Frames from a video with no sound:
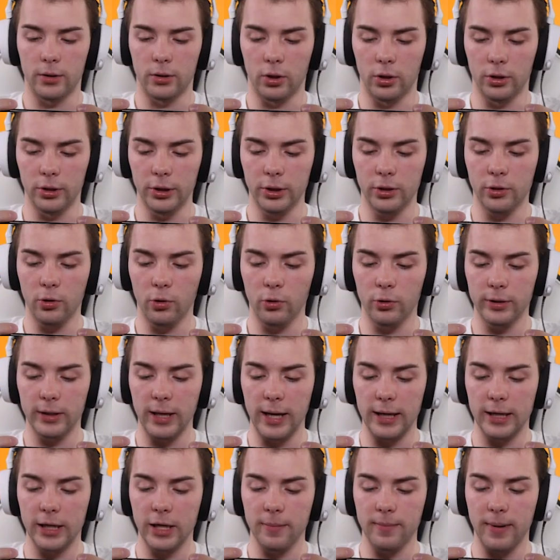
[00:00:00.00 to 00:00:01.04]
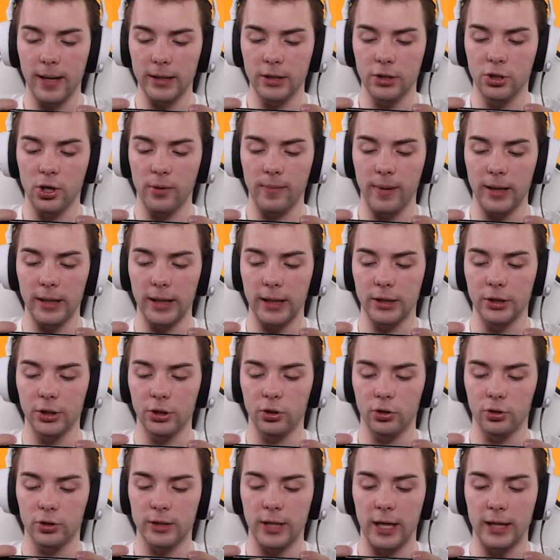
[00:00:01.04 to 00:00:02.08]
No i kurde, chyba trzeba jakieś
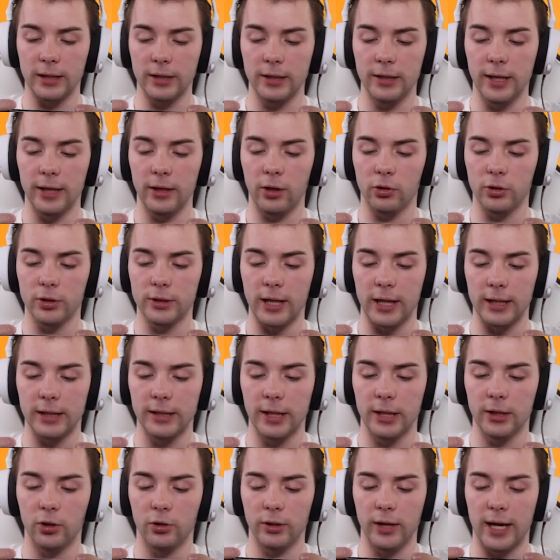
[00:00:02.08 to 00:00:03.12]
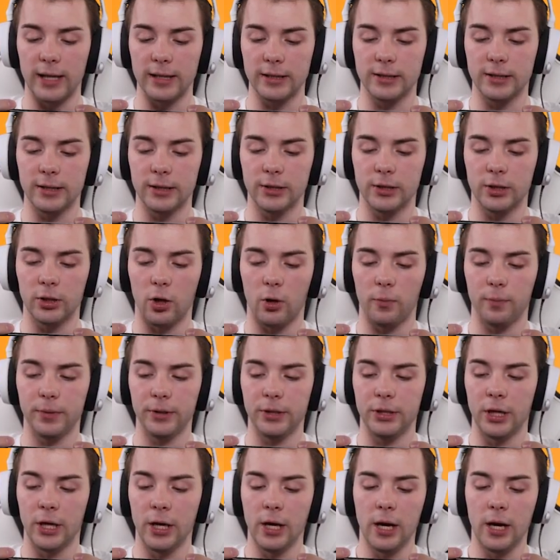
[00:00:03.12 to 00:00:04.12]
ostatnie, ostatnie dojazdy zrobić,